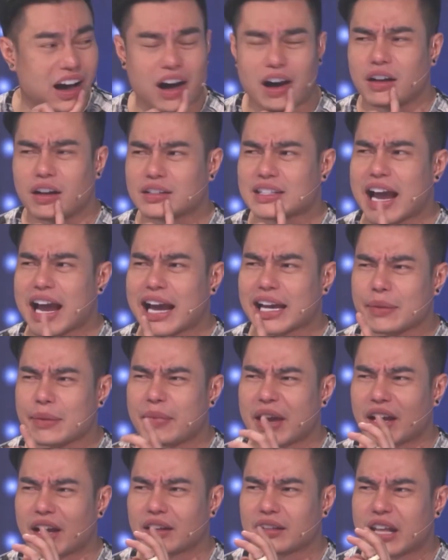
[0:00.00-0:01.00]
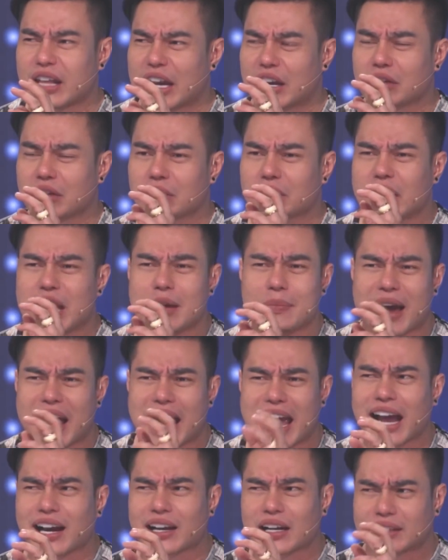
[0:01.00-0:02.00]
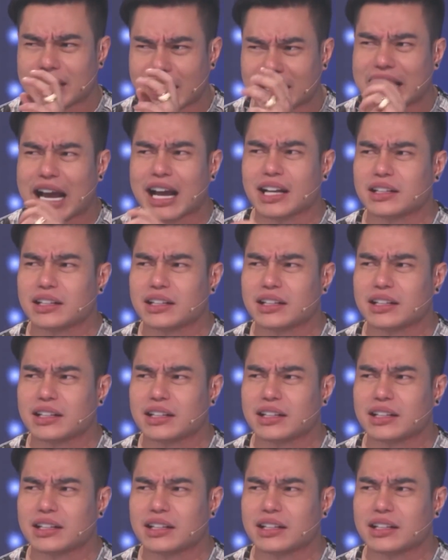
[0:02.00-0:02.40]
Ờ size cái miệng này khi mà hát là chắc